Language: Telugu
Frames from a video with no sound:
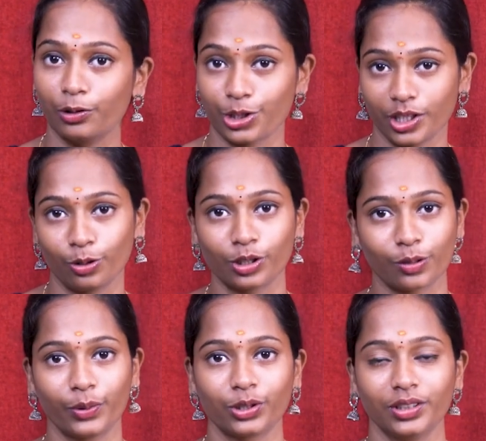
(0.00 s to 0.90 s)
వచ్చి
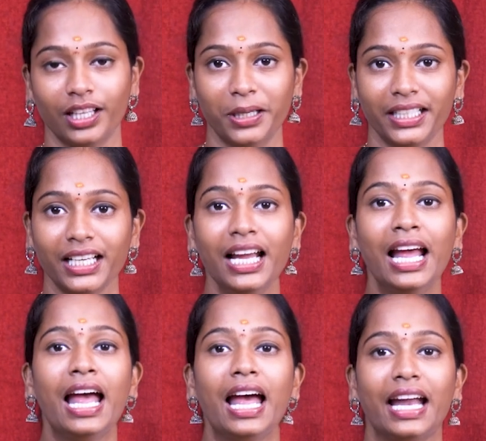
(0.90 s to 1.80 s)
దూసుకుపోతుంది అనమాట
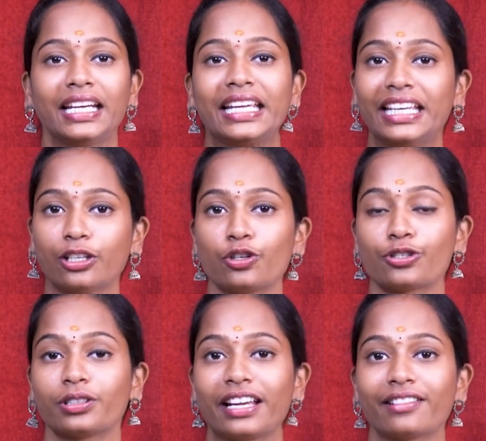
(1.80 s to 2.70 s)
అండ్ ఈ
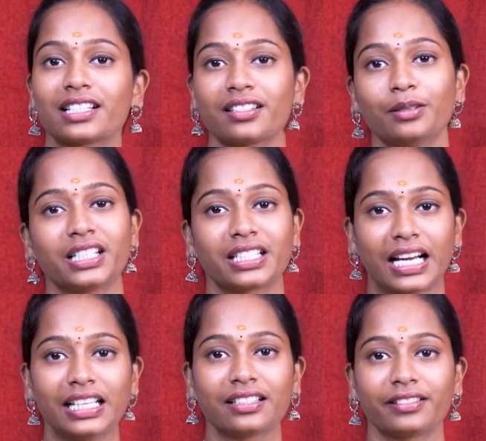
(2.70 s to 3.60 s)
రోజు దేవర సినిమా
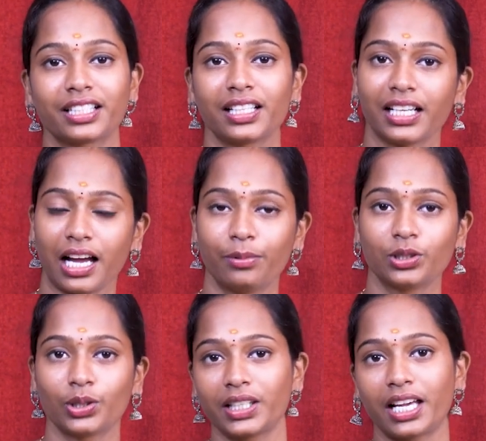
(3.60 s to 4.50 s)
ట్రైలర్ విడుదల
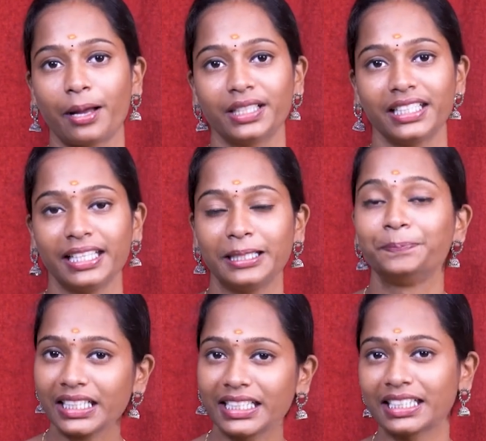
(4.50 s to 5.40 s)
కాబోతోంది కాబట్టి
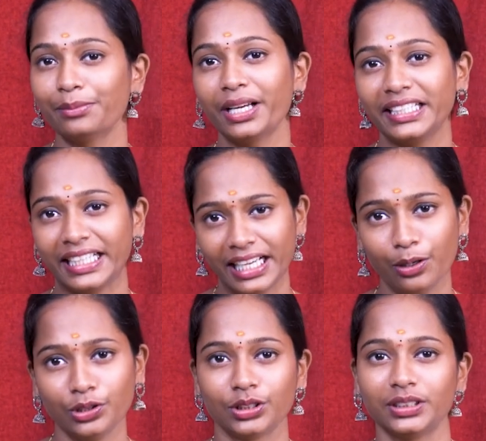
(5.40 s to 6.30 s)
ఈ సినిమా
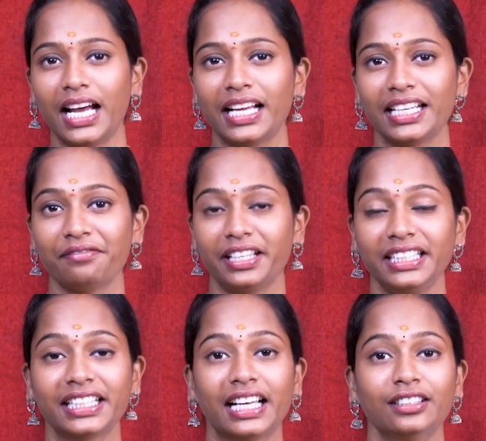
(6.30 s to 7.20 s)
ఎలా ఉంటుందా అని
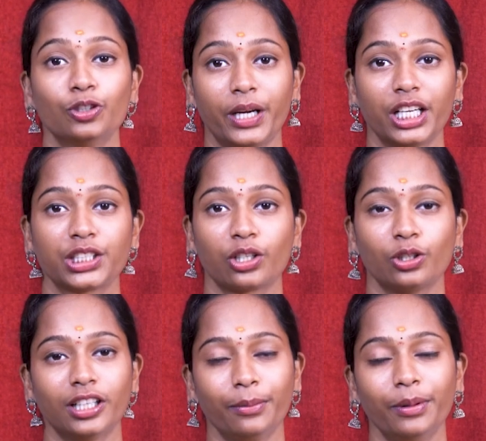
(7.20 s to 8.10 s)
వెయ్యి కళ్ళతో
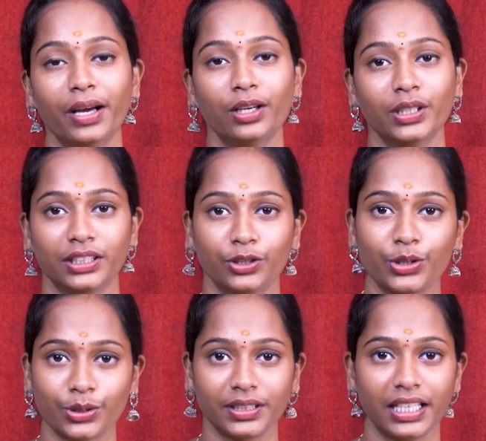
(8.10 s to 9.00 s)
ప్రేక్షకులు అభిమానులు
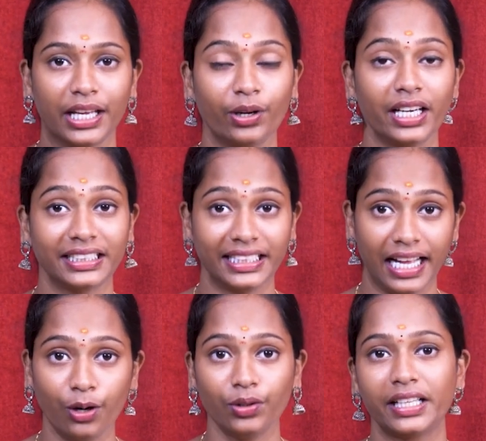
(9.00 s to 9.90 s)
ఎదురు చూస్తున్నారు అండ్
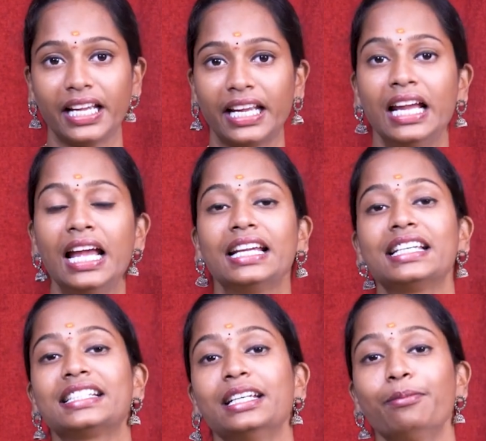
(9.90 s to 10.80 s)
ఇది ఇలా ఉంటే
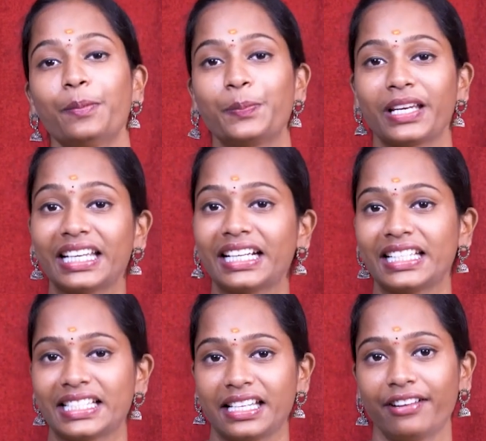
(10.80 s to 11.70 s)
ఈ సినిమా ప్రీ
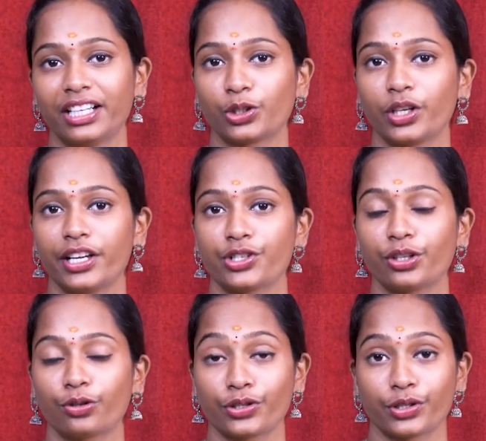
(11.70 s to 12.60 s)
రిలీజ్ ఈవెంట్
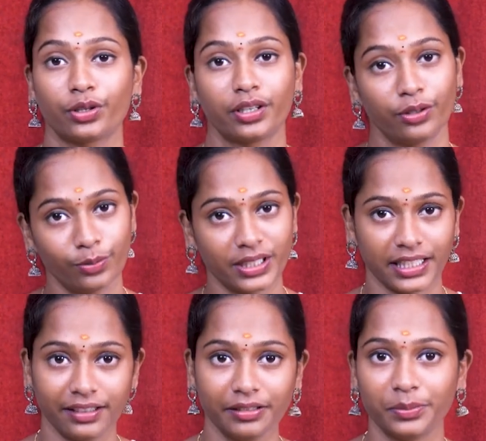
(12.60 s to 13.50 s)
గురించి రోజుకొక
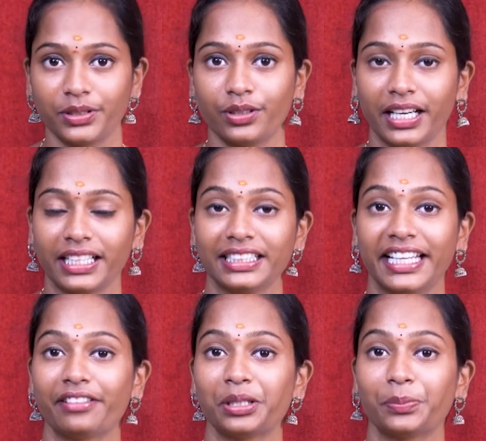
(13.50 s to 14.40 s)
రూమర్స్ అయితే వినిపిస్తున్నాయి
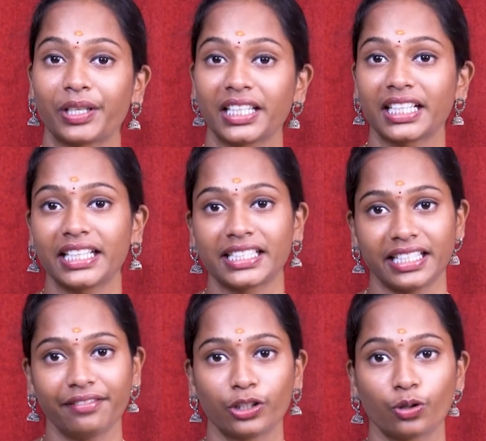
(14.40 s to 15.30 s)
దేవర ప్రీ
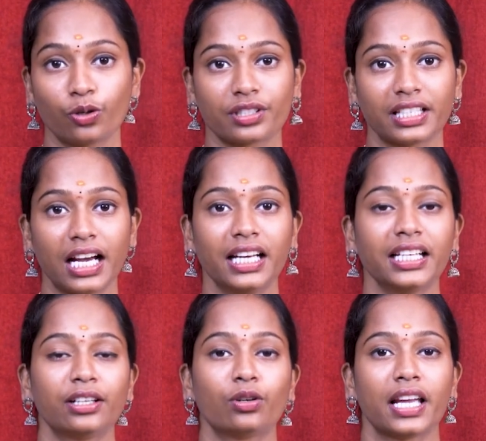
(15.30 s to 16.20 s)
రిలీజ్ ఈవెంట్ కు
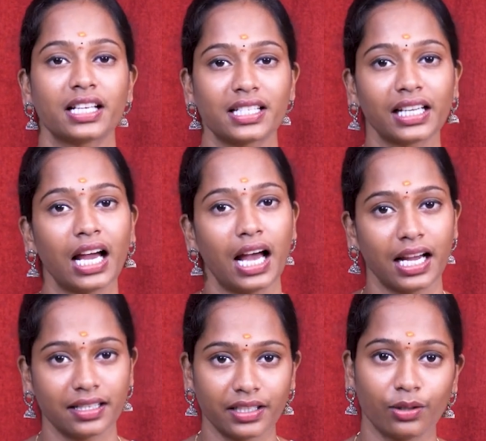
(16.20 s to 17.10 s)
స్టార్ హీరో గెస్ట్ గా
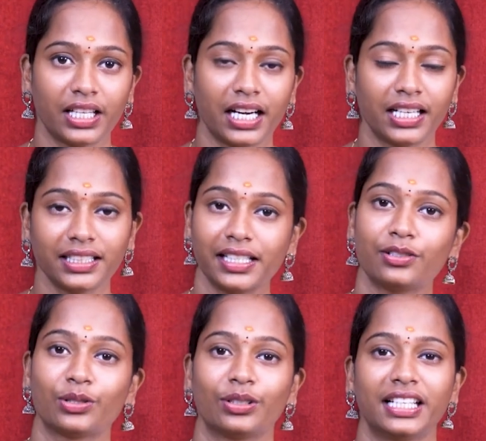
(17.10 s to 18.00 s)
హాజరవుతారు కొట్టారని
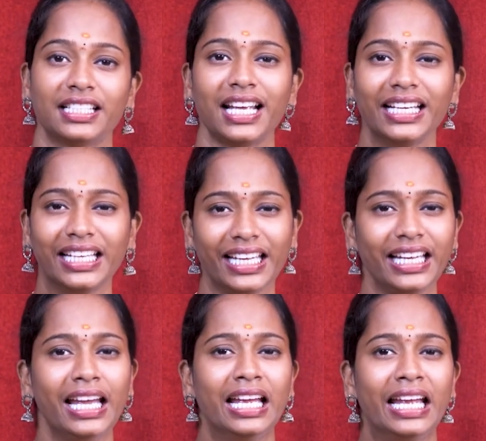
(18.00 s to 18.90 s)
తెలుస్తుంది నిజానికి
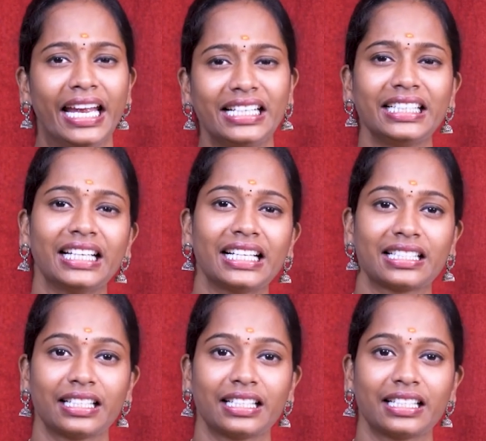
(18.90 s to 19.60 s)
ఎన్టీఆర్